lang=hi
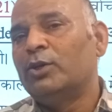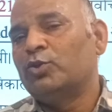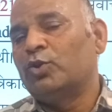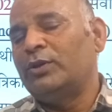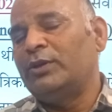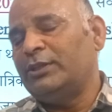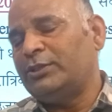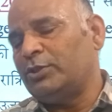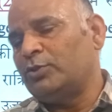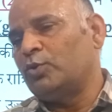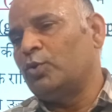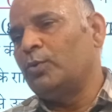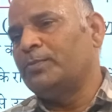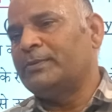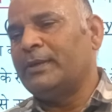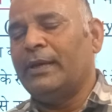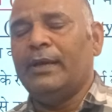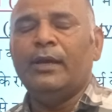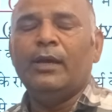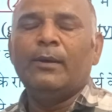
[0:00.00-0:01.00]
तो निश्चित रूप
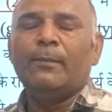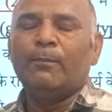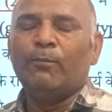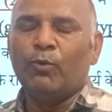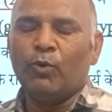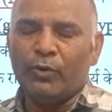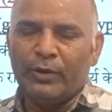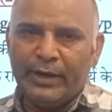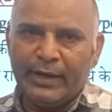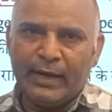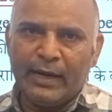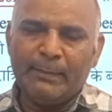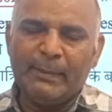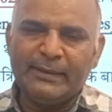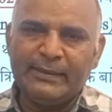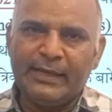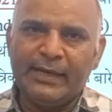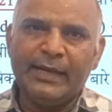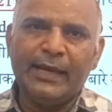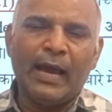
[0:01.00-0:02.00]
से वो निर्णय
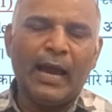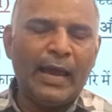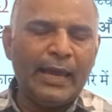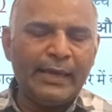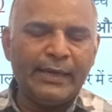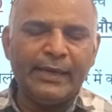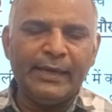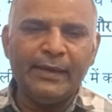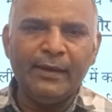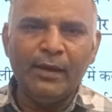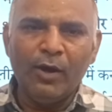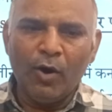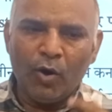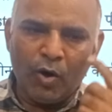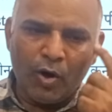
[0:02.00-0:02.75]
में देरी आएगी